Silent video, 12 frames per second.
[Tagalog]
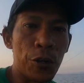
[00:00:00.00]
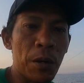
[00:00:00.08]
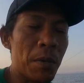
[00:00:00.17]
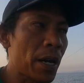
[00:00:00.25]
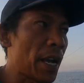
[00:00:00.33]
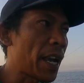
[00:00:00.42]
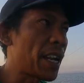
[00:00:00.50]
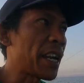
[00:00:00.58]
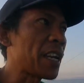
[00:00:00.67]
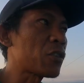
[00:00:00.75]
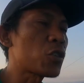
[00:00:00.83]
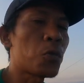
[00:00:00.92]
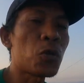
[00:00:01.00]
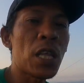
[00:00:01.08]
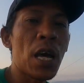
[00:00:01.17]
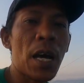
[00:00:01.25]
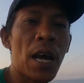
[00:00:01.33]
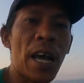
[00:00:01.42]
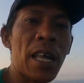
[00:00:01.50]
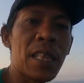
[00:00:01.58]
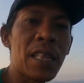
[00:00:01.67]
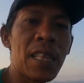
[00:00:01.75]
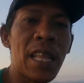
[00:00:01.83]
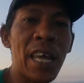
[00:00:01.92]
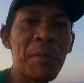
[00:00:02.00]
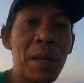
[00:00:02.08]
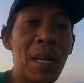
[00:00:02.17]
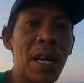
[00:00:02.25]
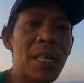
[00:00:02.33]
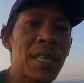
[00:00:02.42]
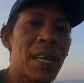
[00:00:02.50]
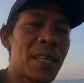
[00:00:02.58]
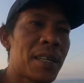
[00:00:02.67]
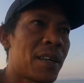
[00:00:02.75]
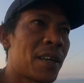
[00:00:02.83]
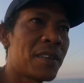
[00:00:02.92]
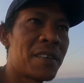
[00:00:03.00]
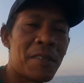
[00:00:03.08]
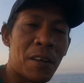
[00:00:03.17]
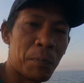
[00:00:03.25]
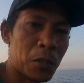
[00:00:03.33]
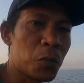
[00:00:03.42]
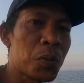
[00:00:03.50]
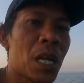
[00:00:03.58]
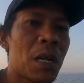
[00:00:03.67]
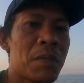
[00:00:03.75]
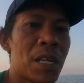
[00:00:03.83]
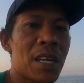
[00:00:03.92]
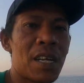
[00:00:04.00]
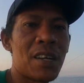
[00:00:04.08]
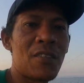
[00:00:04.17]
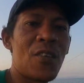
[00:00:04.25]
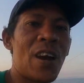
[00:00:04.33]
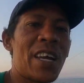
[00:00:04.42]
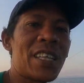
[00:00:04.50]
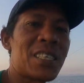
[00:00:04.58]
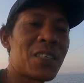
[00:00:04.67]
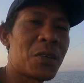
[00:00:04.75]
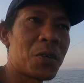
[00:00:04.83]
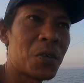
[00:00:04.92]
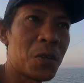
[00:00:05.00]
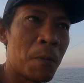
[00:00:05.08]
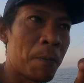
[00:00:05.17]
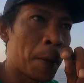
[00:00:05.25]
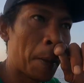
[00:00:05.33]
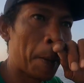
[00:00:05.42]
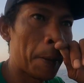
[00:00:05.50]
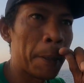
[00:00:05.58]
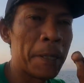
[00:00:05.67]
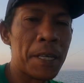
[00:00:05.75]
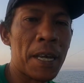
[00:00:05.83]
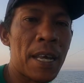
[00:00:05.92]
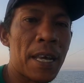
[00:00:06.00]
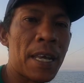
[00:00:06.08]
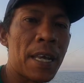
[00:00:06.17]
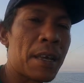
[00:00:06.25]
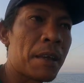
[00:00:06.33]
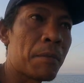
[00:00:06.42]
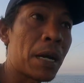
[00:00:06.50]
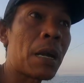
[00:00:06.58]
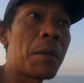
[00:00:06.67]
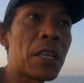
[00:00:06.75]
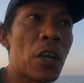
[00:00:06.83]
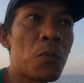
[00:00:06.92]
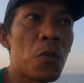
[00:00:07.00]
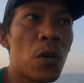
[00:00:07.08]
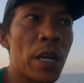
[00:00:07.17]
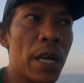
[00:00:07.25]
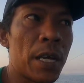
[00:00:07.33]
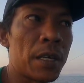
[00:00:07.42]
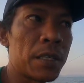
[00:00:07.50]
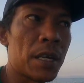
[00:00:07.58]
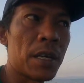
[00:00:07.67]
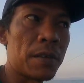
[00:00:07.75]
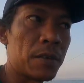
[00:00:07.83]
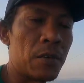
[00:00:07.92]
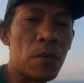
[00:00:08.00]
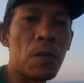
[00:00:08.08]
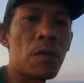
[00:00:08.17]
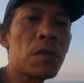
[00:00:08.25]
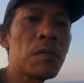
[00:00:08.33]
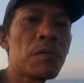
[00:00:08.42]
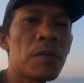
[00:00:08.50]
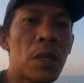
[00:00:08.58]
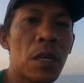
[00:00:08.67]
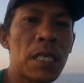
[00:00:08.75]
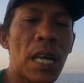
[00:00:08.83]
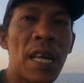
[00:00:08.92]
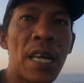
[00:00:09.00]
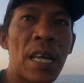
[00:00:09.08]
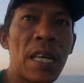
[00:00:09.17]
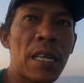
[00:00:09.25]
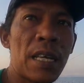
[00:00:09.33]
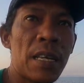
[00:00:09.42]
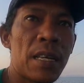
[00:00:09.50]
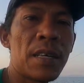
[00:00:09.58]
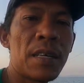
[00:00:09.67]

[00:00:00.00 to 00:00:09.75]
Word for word: pwede makahingi ng inyong suporta. Kahit like man lang dyan. Pasubscribe na rin. Alright, so sana'y makarami tayong huli. At sana'y